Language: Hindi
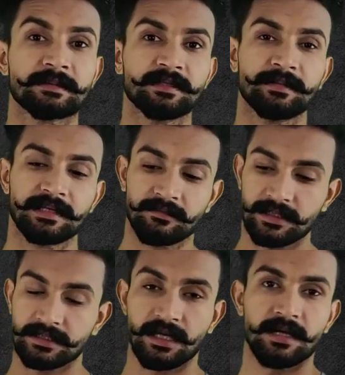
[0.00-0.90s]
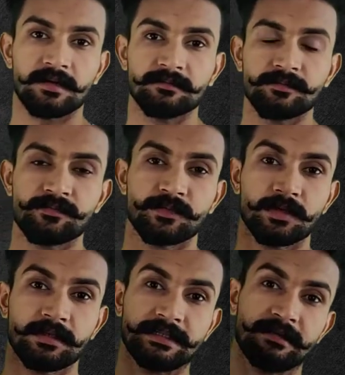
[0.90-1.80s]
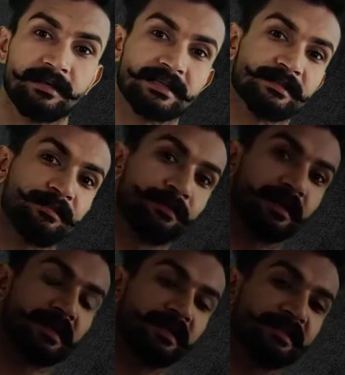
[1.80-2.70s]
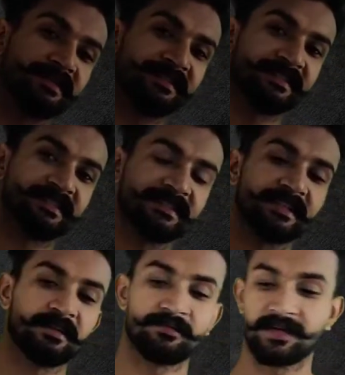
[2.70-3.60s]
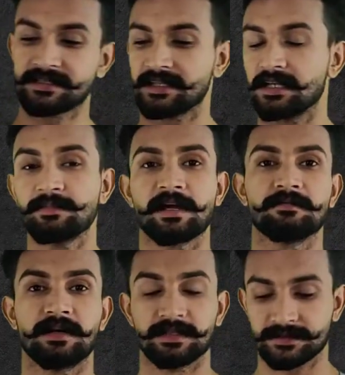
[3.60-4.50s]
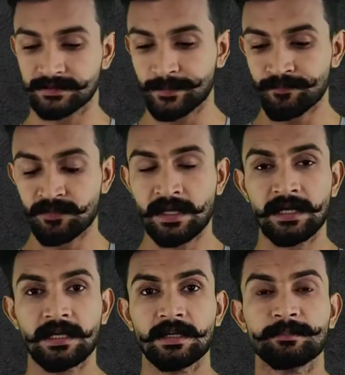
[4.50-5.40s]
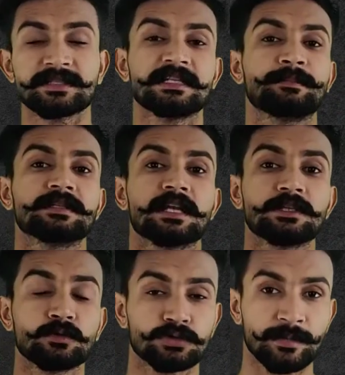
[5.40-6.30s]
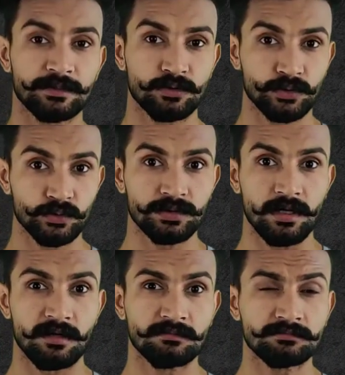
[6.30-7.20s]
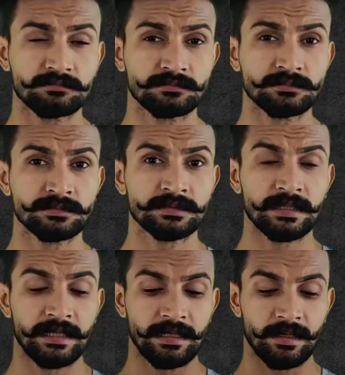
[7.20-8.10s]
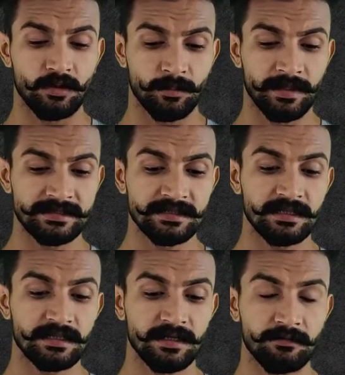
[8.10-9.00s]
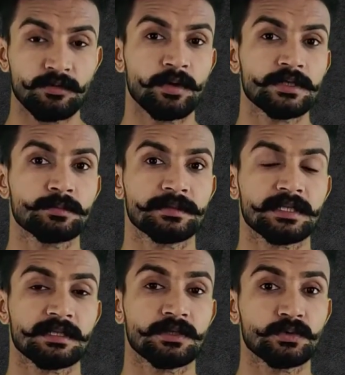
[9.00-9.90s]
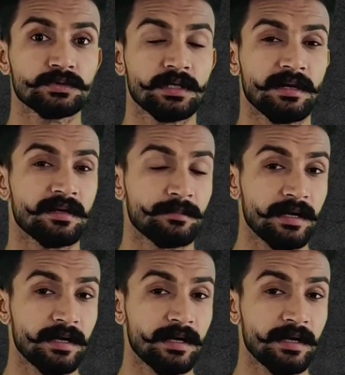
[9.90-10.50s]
सप्लीमेंट की बात कर रहे हैं हम ये वाला सप्लीमेंट है फास्ट एंड अप एडवांस पिछले पंद्रह दिनों से मैं इसको यूज़ कर रहा हूँ और मैं इसका रिव्यू है जो पंद्रह दिन यूज़ करने के